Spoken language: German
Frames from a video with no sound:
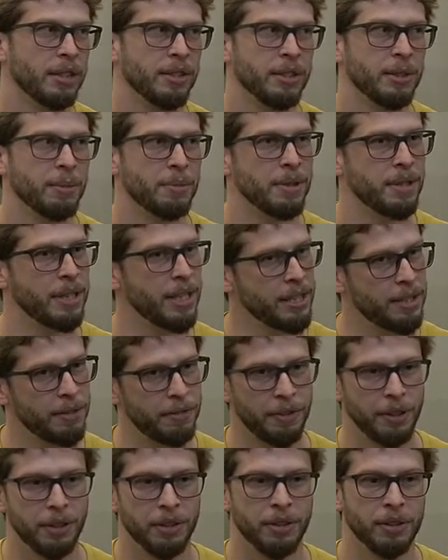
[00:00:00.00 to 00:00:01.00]
es gibt sehr, sehr
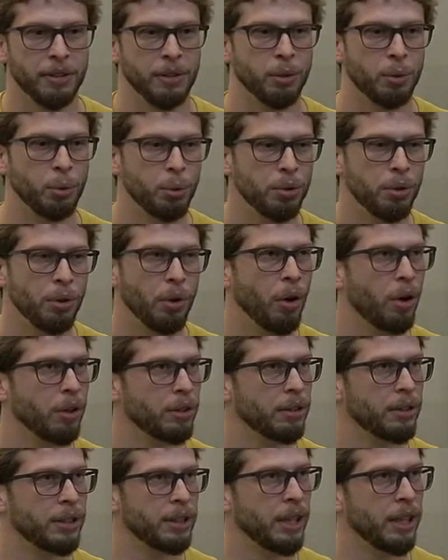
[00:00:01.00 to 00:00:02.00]
viele gute
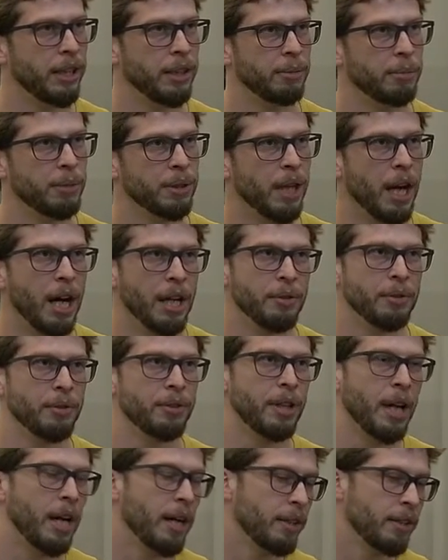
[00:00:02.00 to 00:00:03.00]
Leute, die einen mit Rat
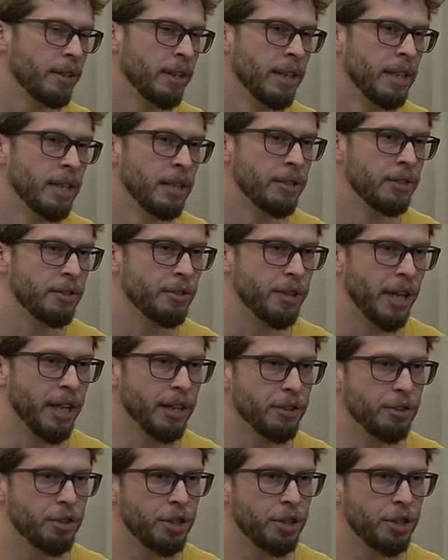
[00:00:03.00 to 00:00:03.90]
und Tat zur Seite